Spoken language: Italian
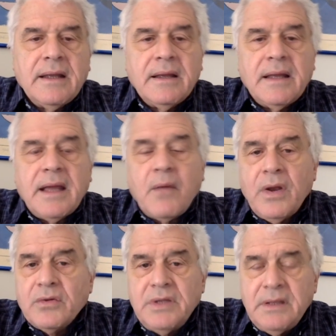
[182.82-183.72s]
È
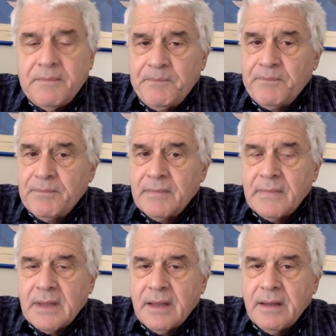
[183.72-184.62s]
quello di
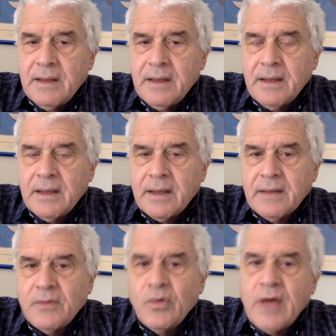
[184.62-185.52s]

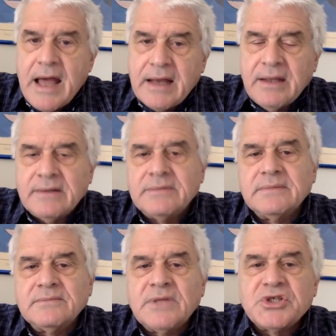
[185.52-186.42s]
eh, curare
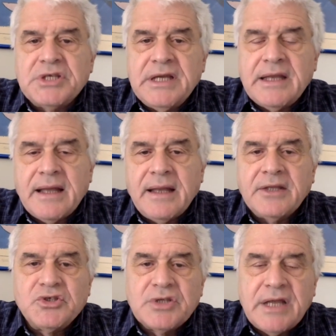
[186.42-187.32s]
una cena
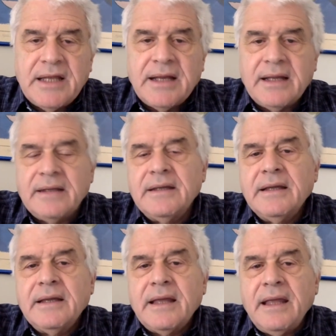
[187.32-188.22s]
leggera
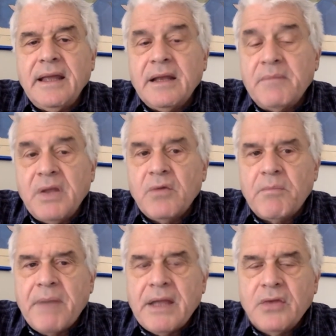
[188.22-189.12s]
e almeno
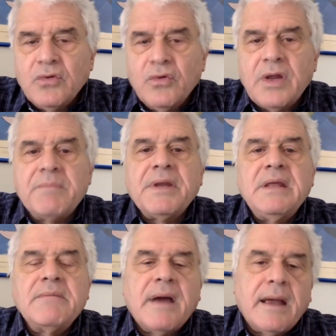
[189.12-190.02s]
un paio d'ore
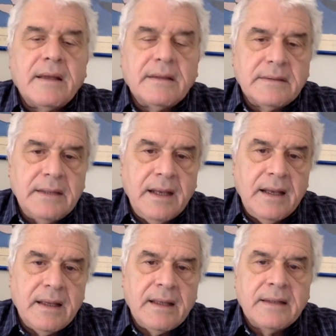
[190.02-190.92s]
prima
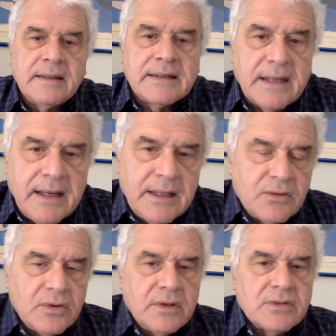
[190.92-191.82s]
dell'andata a
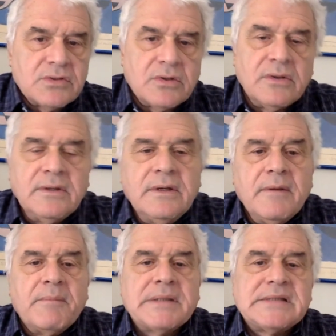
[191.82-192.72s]
letto del nostro
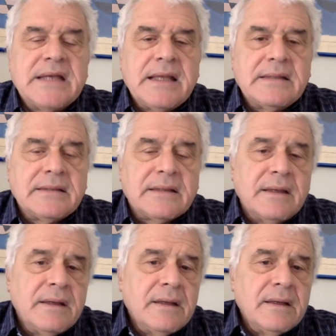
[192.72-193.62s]

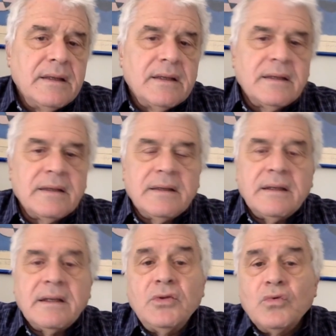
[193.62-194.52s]
paziente,
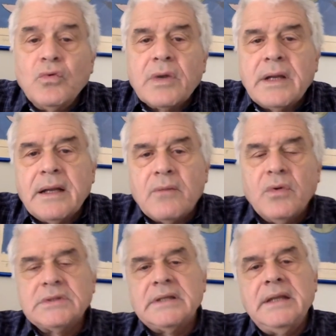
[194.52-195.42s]
eh, ridurre la
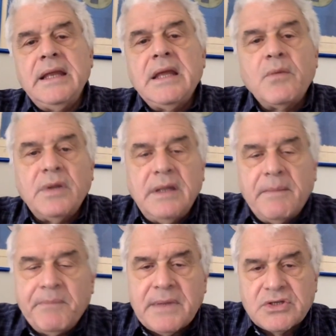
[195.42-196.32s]
quota di liquidi
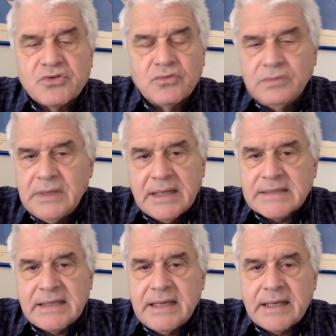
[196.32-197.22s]
assunti la
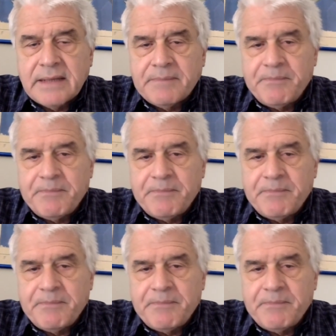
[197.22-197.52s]
sera,